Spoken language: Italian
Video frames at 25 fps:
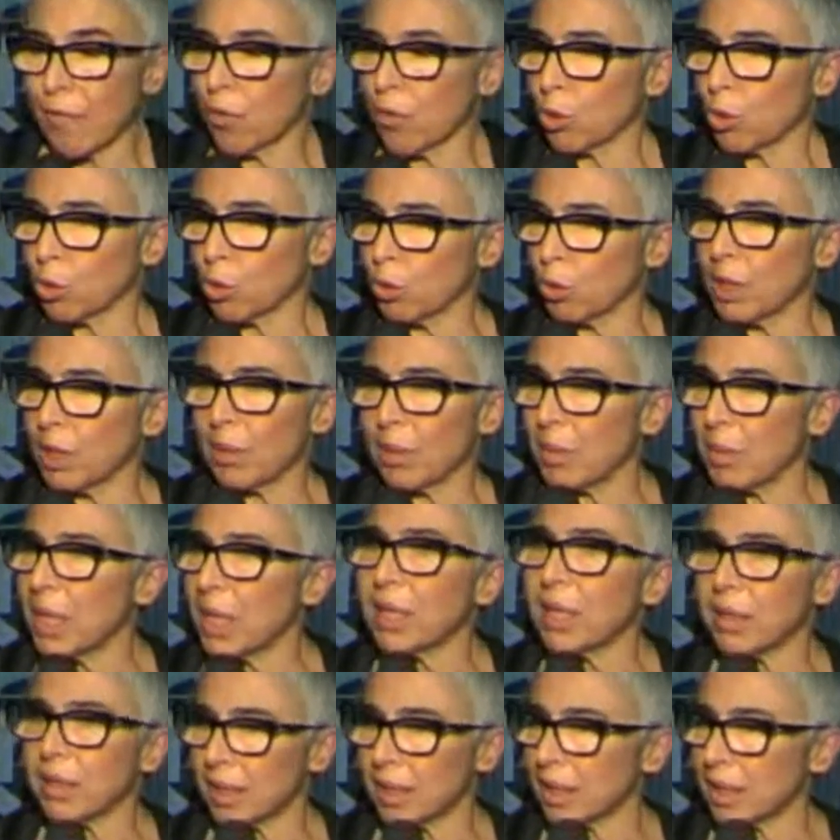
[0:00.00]

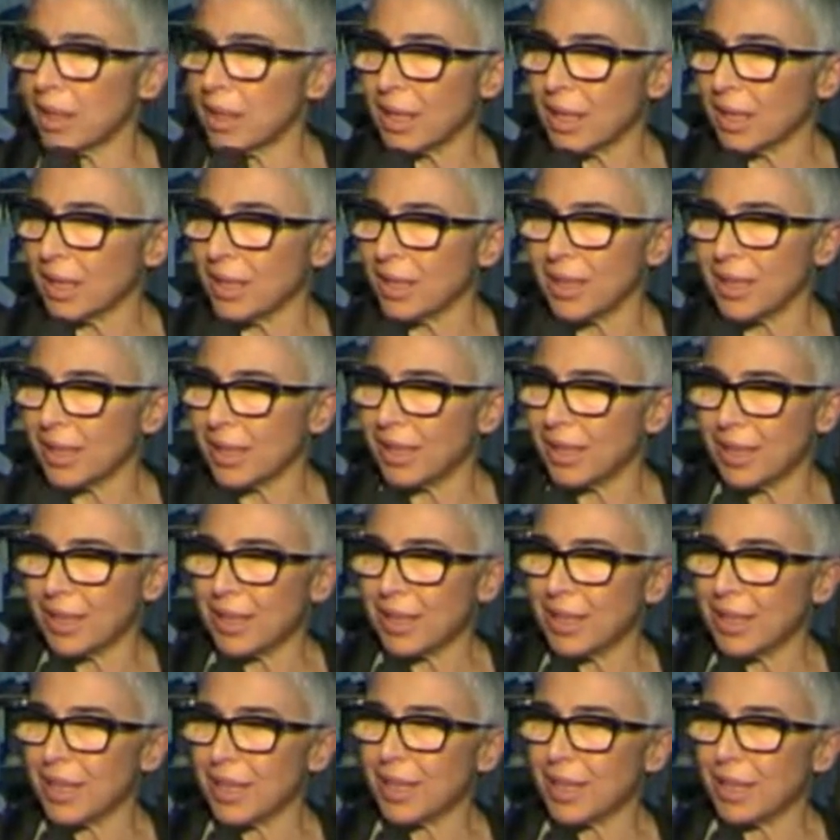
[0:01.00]
fortuitamente di,
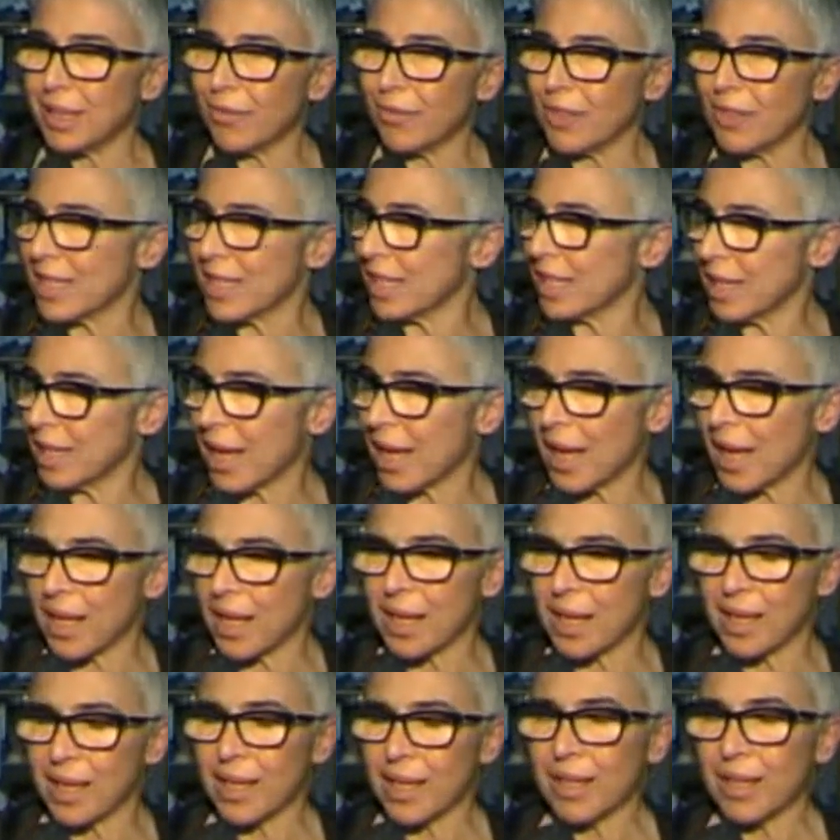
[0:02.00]
di, di
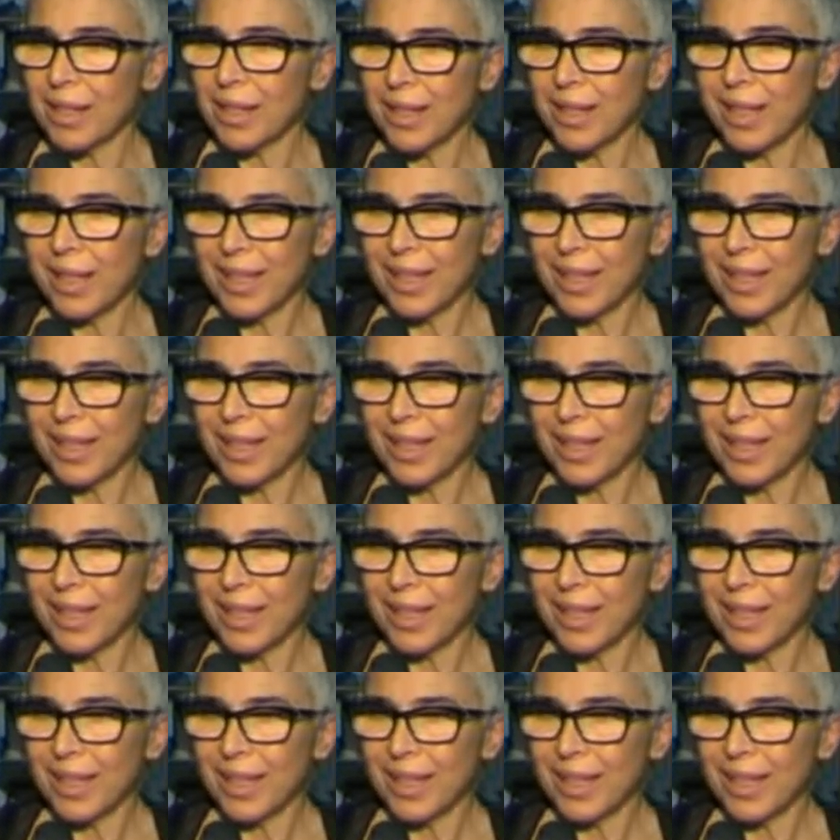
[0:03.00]
visitarli.